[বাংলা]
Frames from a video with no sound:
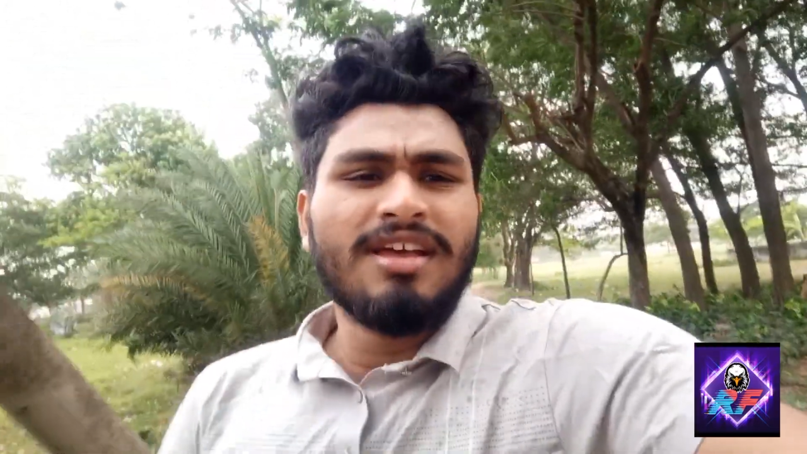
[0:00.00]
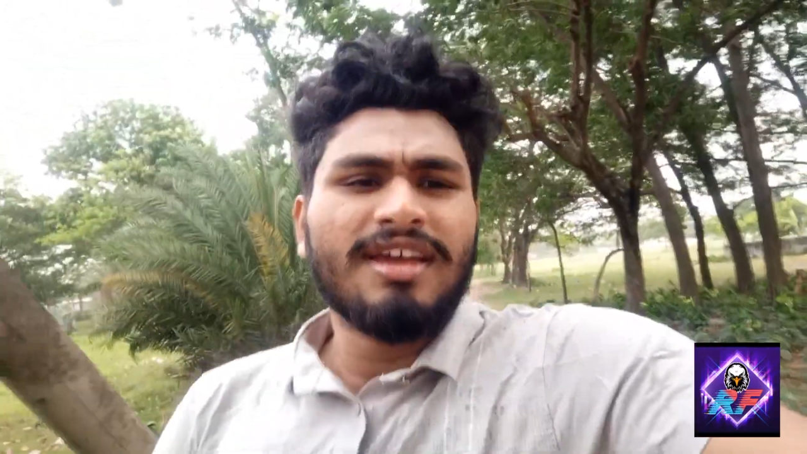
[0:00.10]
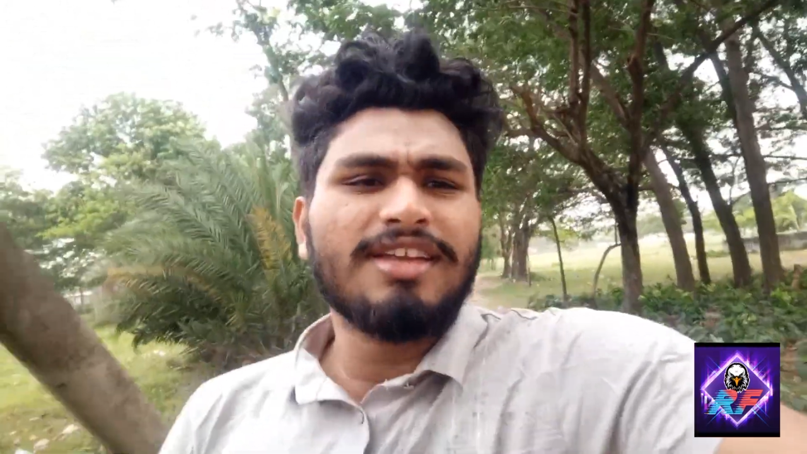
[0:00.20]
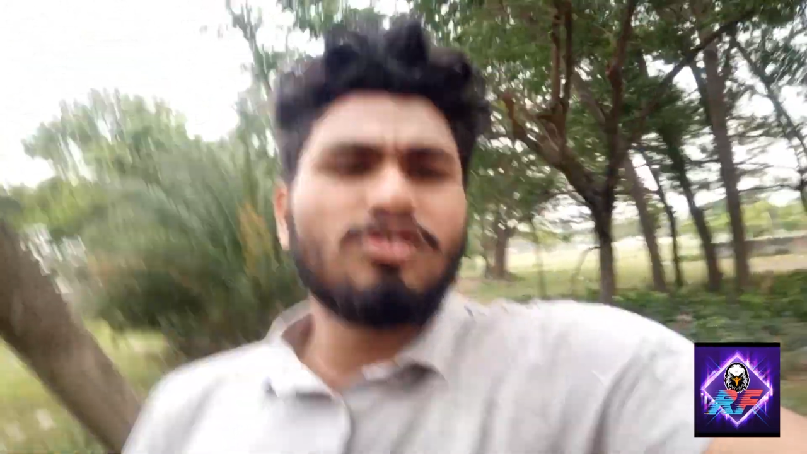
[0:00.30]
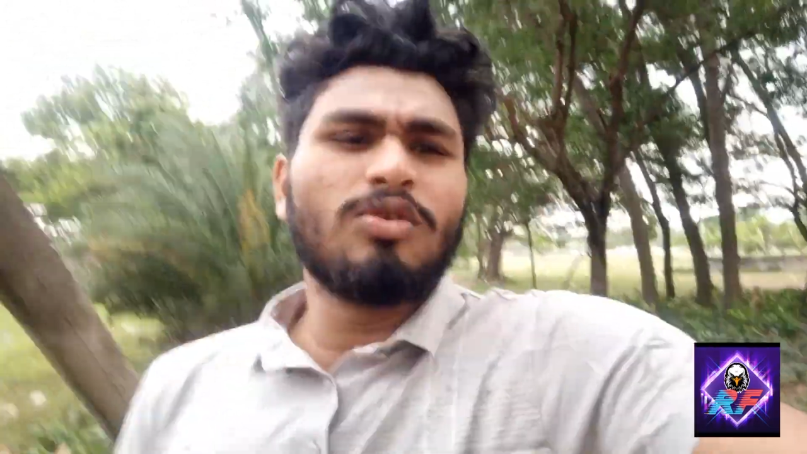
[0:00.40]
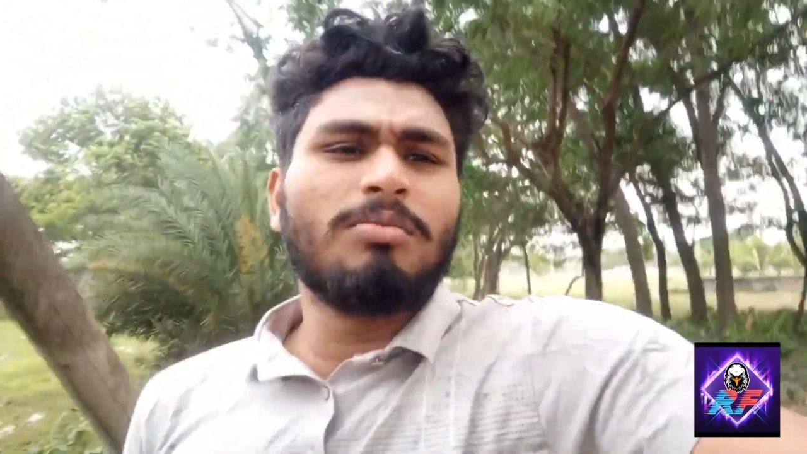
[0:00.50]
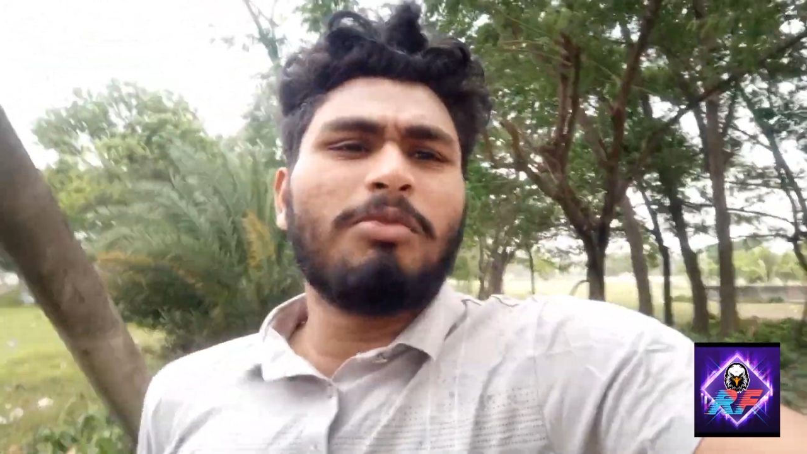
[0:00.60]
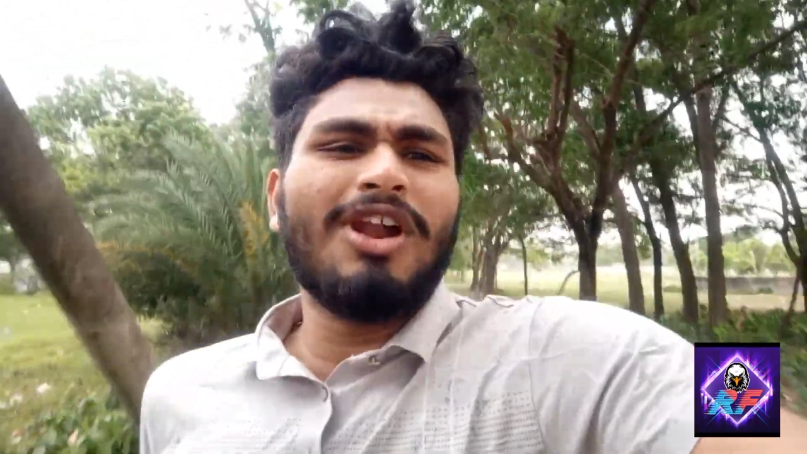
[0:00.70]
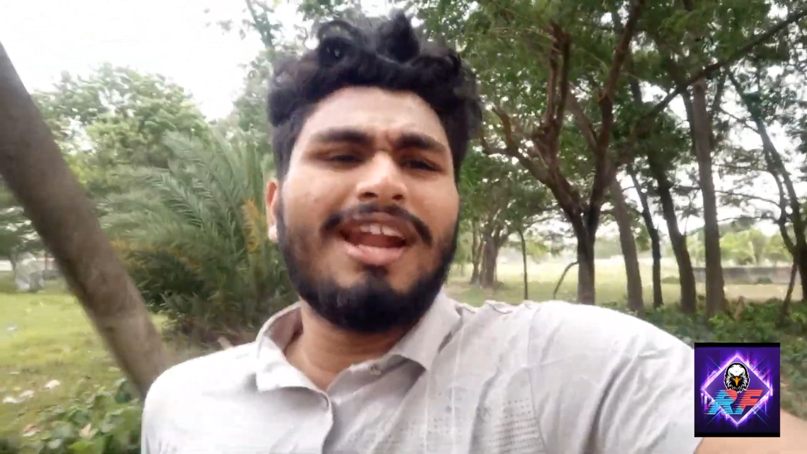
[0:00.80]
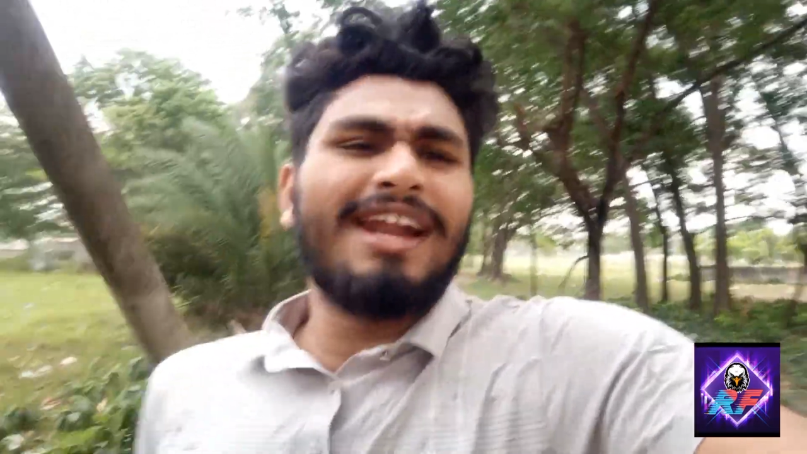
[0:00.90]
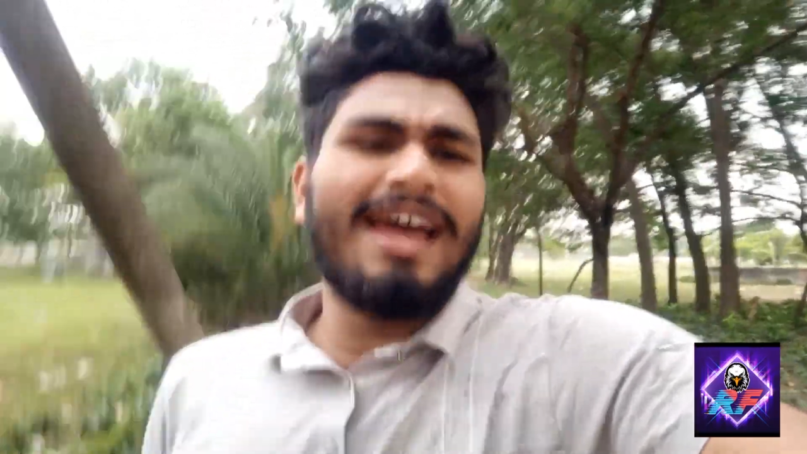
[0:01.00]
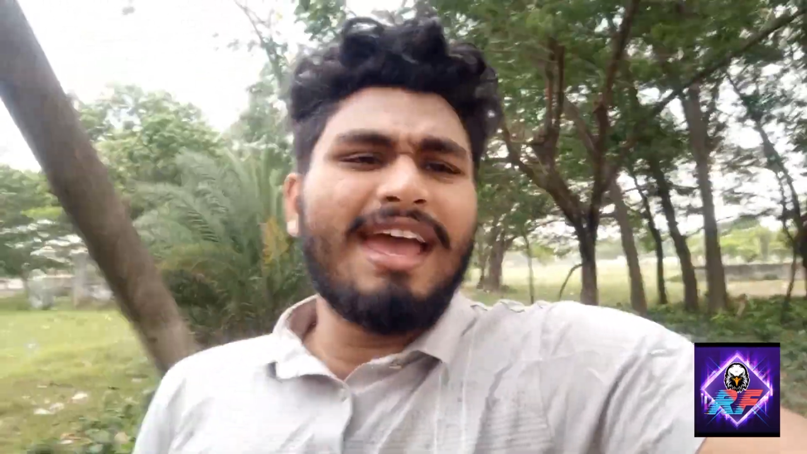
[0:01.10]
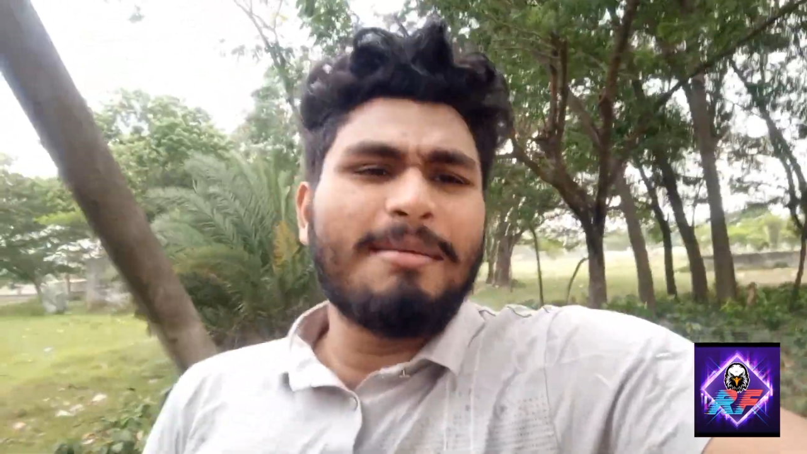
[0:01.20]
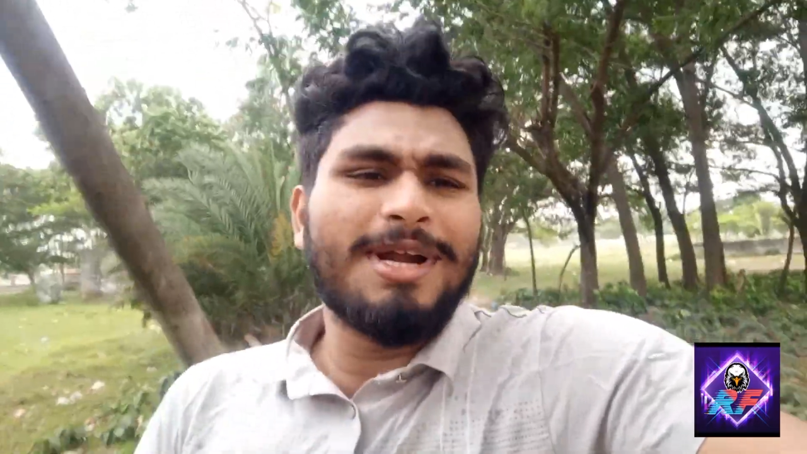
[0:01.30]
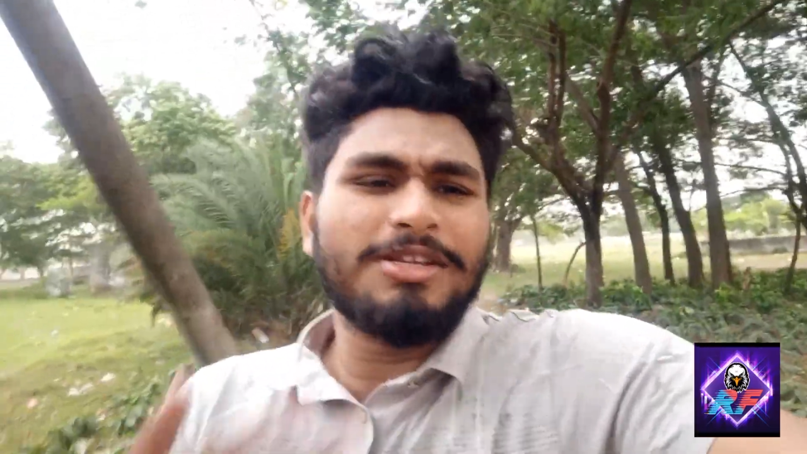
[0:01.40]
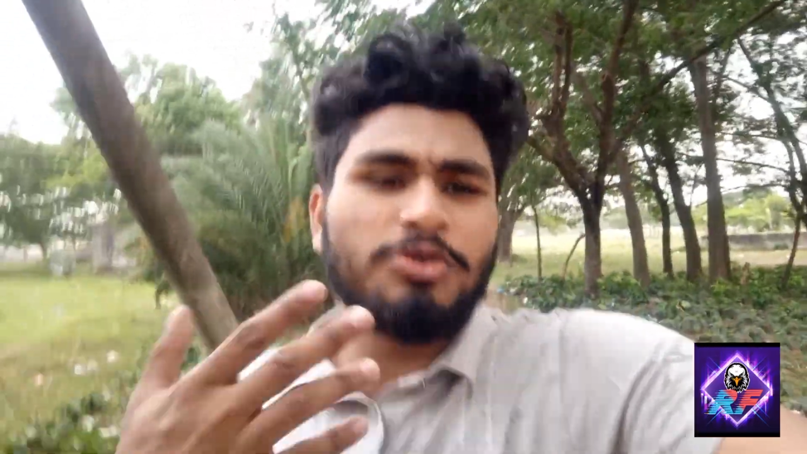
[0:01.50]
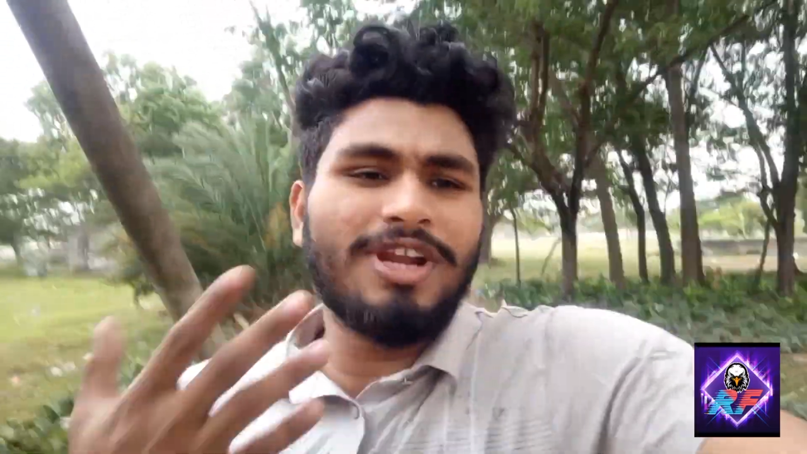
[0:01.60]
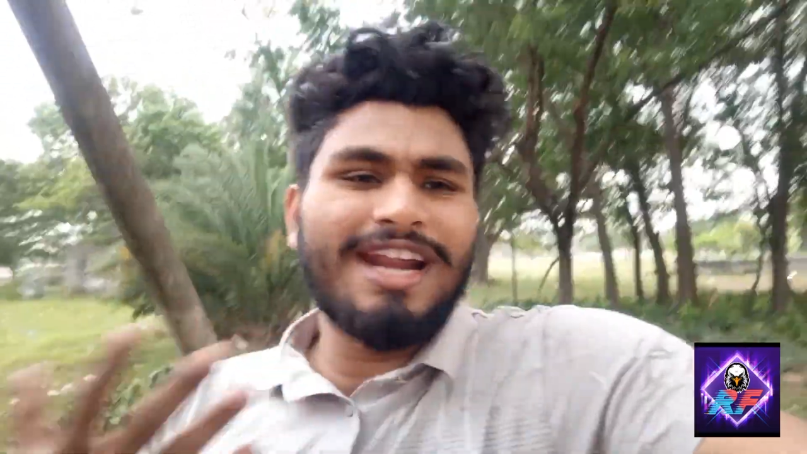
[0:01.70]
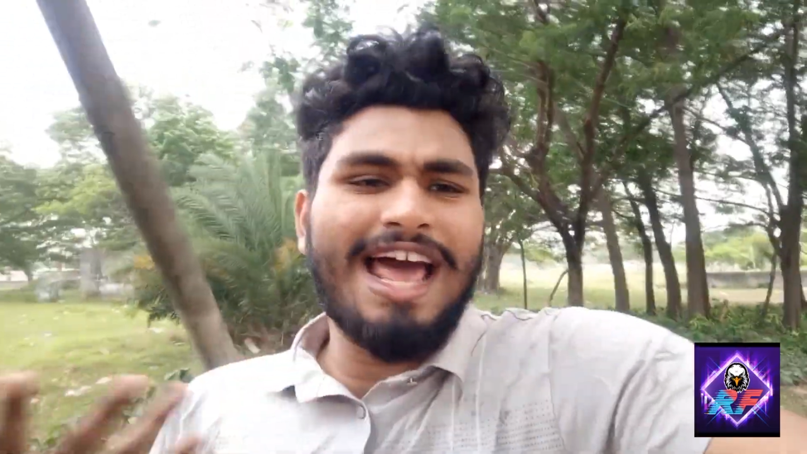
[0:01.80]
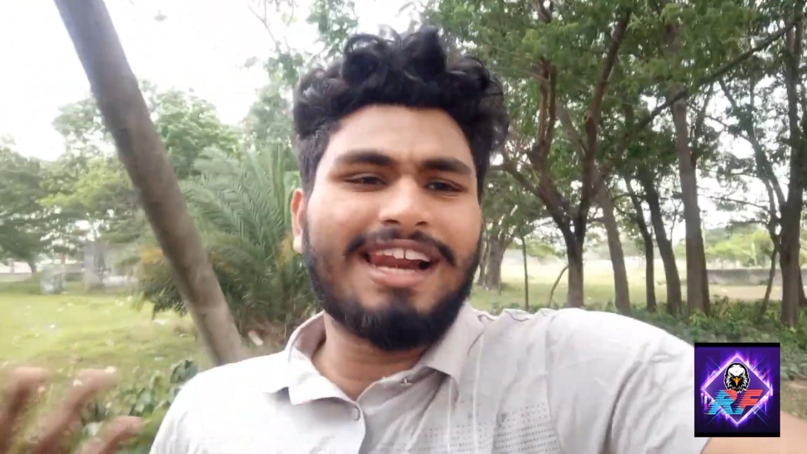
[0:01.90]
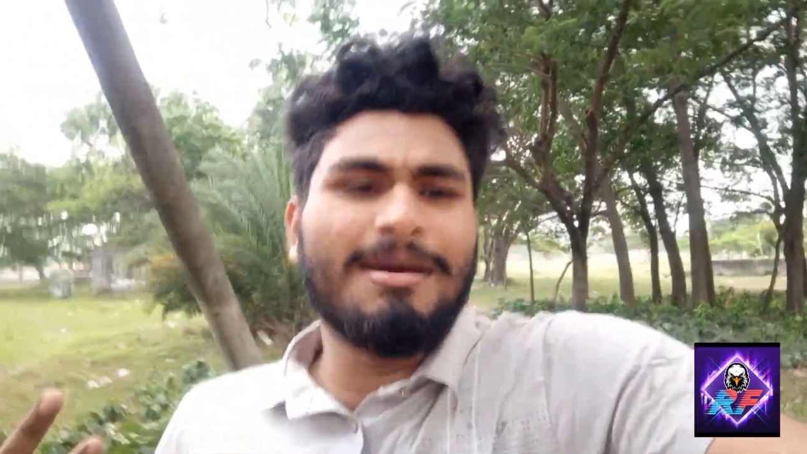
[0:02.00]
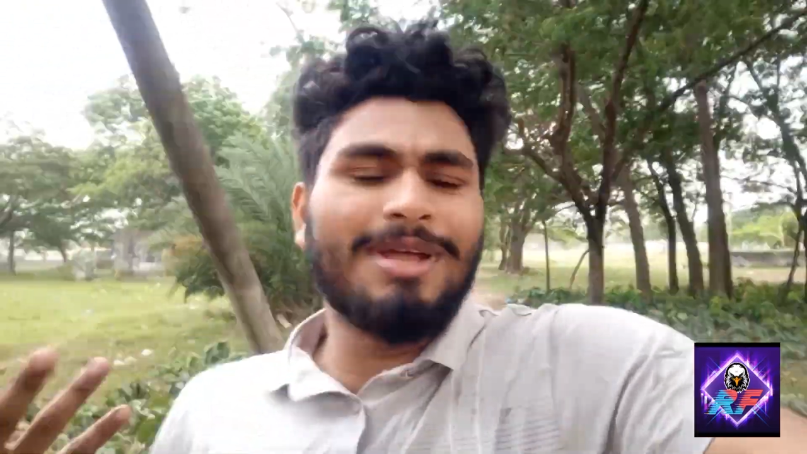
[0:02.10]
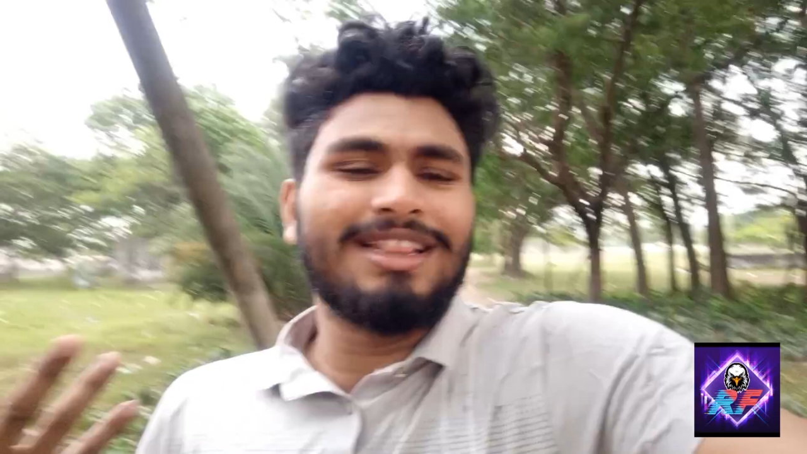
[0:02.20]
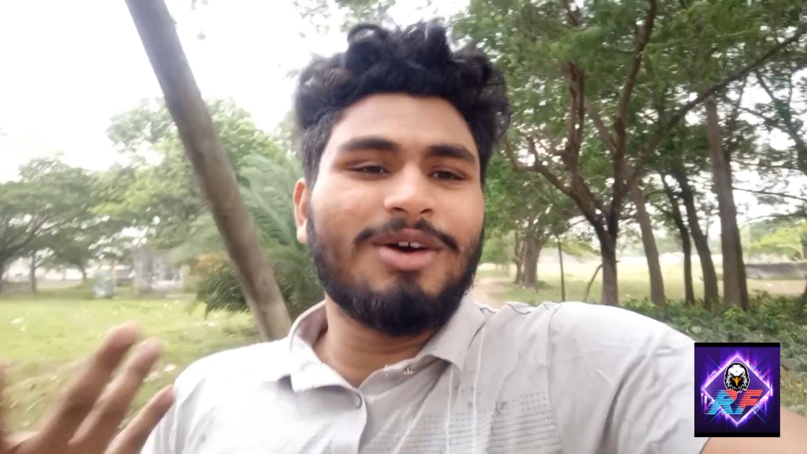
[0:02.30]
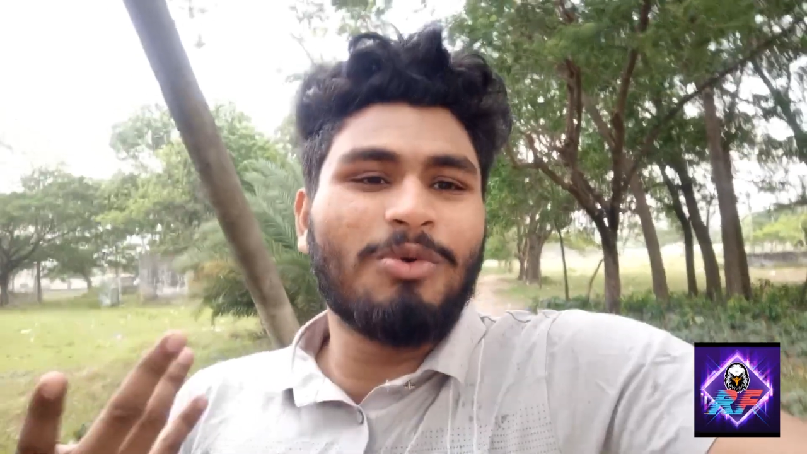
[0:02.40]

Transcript: কিছু বলার নাই আমার চুলের হালকা পাতলা